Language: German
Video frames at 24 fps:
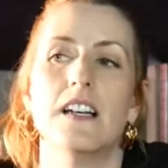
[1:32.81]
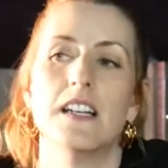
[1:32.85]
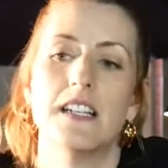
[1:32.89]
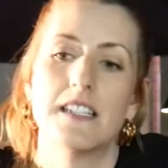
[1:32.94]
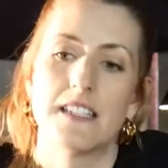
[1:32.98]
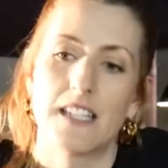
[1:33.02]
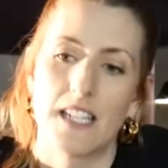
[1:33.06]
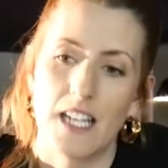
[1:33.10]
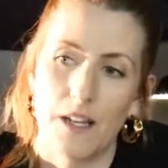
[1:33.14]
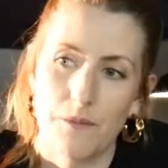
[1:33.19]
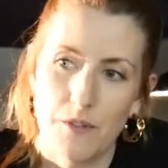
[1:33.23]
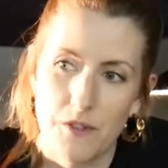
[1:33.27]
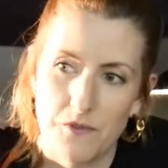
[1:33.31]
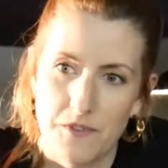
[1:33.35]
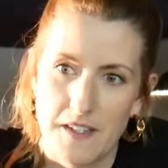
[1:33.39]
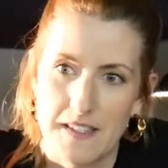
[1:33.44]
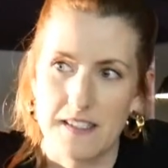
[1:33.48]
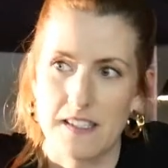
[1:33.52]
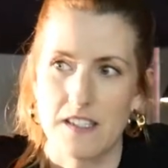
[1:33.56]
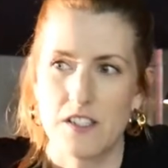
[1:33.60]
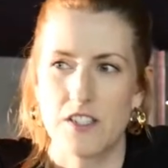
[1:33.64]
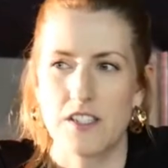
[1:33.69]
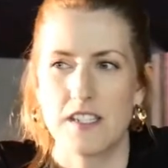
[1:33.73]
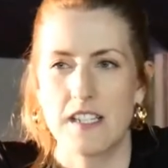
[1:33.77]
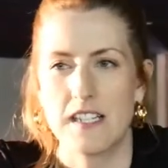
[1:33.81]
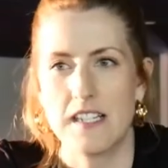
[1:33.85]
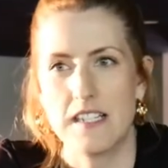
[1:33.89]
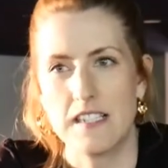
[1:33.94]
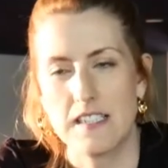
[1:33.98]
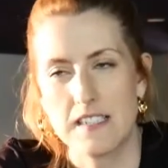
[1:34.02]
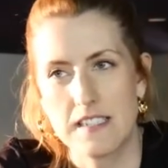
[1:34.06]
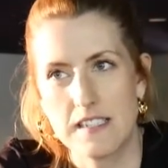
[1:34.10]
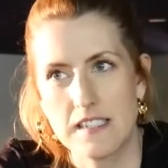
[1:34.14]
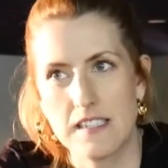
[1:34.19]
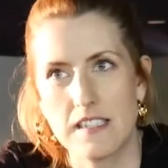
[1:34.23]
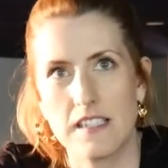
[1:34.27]
Dann haben wir
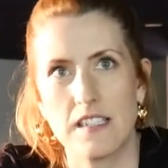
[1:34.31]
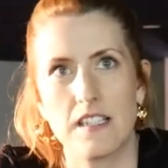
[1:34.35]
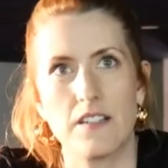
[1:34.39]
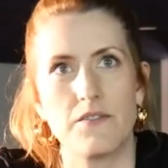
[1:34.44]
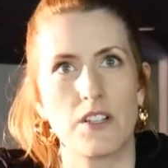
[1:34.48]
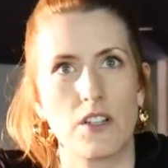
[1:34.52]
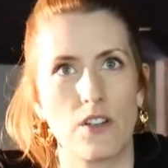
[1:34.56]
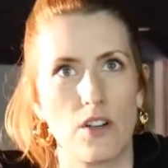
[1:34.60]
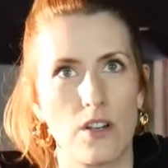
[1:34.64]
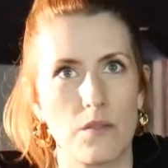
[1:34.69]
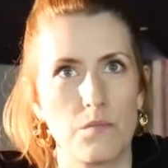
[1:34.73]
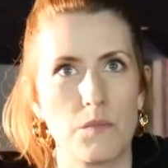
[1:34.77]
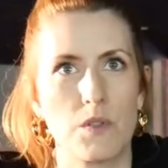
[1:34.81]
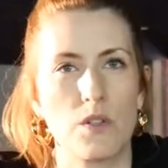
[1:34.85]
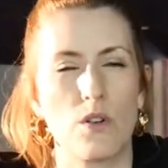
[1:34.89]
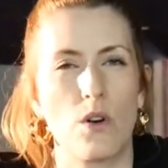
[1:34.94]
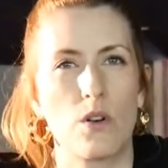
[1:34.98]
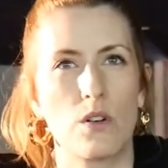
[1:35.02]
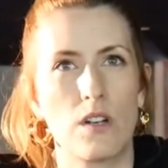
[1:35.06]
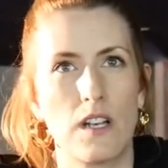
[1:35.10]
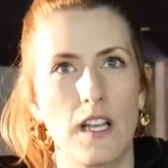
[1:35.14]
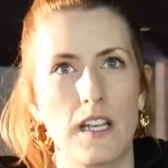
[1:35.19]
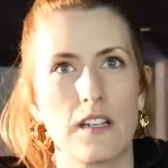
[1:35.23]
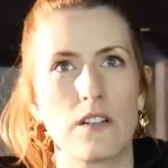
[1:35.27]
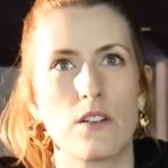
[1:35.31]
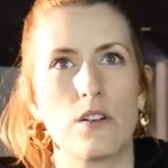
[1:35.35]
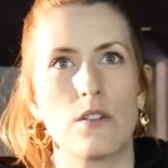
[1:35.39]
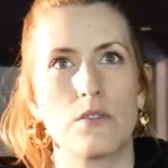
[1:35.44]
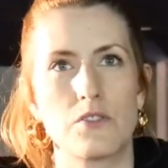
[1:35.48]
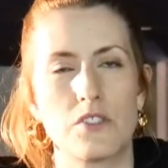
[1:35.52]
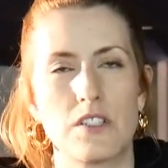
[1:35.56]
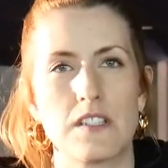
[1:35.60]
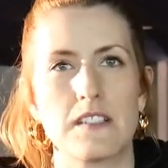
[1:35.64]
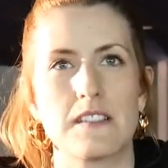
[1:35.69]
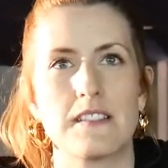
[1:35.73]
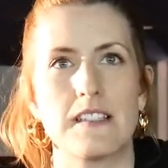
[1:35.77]
festgestellt, äh, wir können mit
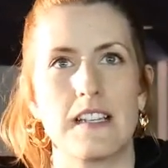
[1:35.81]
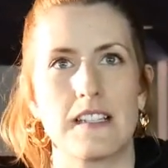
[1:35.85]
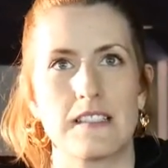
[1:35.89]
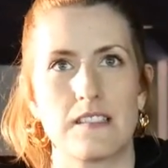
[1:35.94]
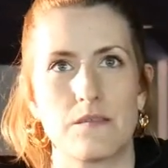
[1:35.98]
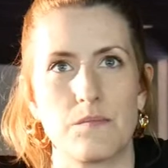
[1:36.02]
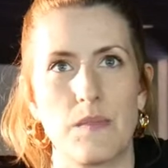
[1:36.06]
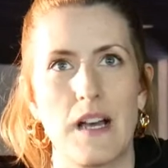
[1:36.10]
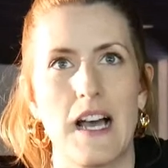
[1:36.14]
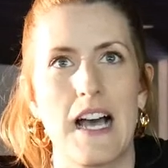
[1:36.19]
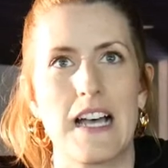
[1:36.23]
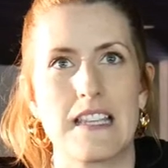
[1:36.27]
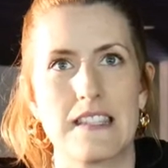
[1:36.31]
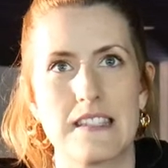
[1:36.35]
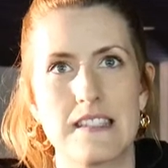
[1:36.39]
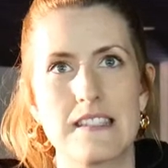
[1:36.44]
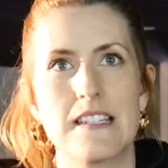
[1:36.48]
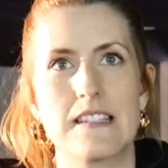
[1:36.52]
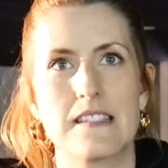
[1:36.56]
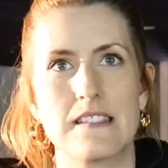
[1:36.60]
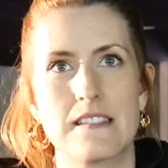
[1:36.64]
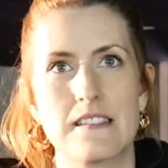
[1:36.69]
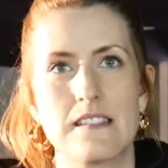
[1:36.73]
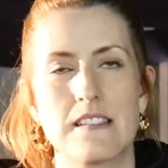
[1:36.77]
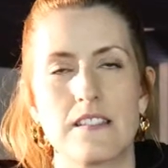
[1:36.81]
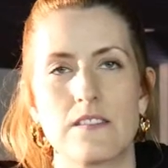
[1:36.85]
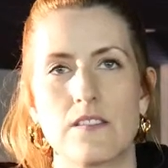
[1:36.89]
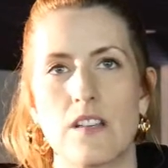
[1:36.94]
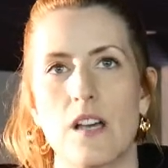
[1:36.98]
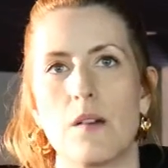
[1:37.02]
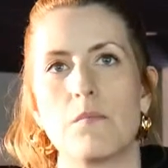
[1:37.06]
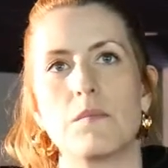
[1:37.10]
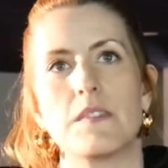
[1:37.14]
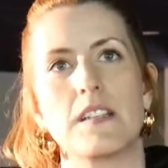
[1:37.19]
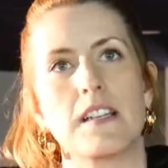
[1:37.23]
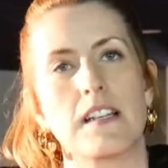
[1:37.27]
Online-Coachings erstmal ansetzen. Also
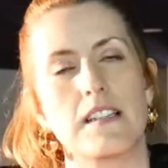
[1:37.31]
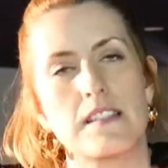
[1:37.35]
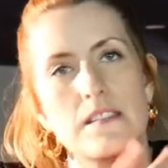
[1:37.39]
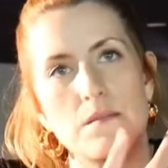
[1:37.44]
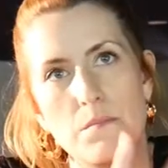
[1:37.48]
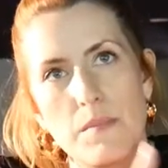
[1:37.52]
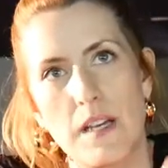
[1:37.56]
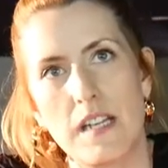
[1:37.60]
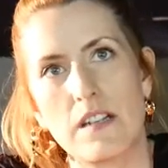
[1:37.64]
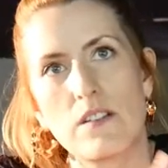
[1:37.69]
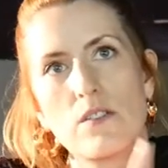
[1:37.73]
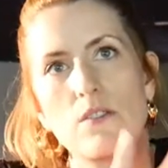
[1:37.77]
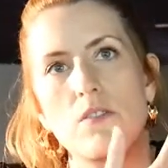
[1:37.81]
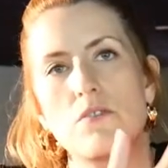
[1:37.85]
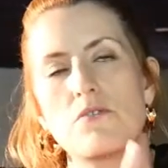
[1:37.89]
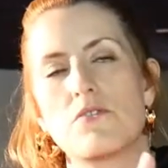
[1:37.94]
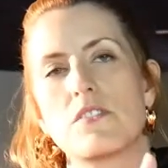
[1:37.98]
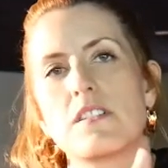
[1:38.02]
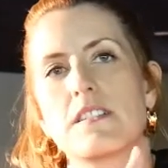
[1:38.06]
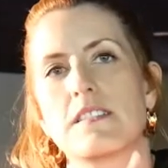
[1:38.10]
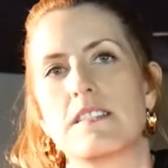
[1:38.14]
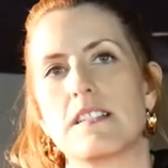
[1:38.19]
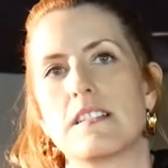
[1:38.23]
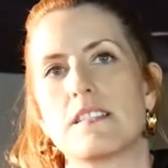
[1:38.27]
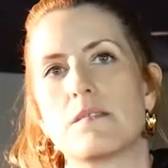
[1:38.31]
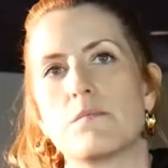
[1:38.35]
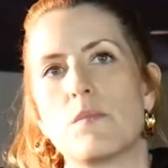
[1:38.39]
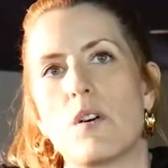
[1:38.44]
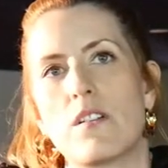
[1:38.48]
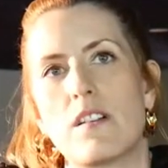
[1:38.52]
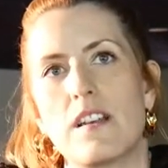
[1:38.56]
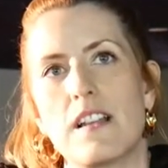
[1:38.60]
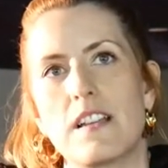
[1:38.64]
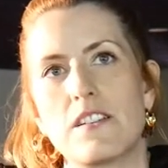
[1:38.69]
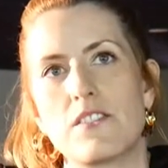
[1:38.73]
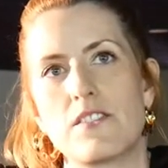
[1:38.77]
haben die ganzen Band-Coachings erstmal
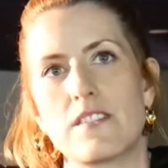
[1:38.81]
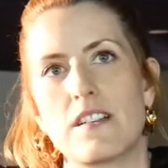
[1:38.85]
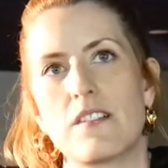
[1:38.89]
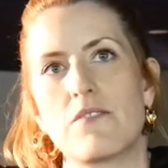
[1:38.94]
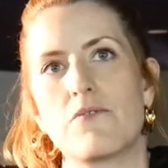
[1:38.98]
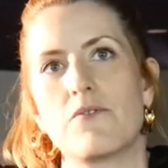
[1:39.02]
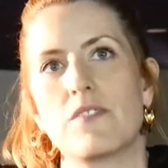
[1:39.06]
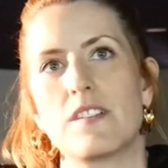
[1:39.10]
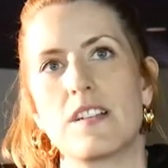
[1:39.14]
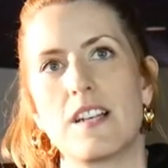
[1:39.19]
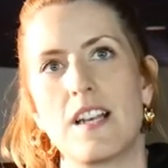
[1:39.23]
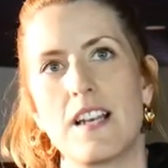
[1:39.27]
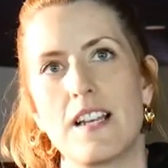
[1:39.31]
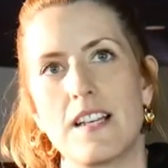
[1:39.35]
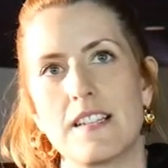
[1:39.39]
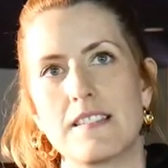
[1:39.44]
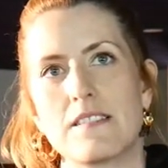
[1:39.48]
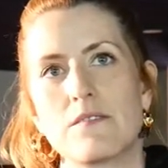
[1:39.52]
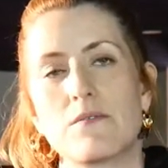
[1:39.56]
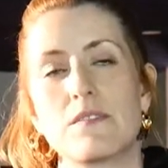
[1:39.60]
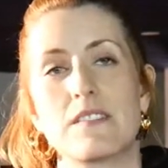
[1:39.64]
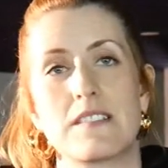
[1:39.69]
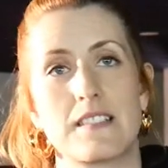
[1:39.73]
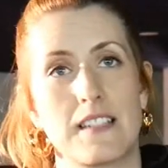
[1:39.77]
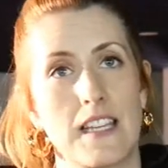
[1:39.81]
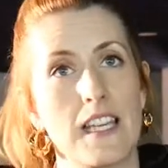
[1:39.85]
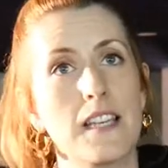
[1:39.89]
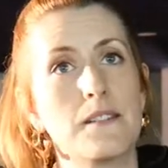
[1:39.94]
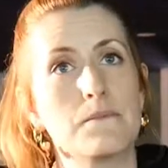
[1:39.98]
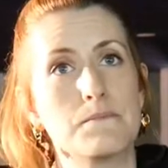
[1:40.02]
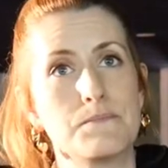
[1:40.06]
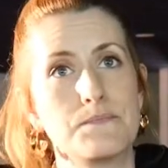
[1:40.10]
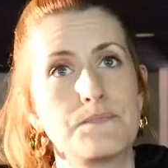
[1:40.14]
online stattfinden lassen und es ging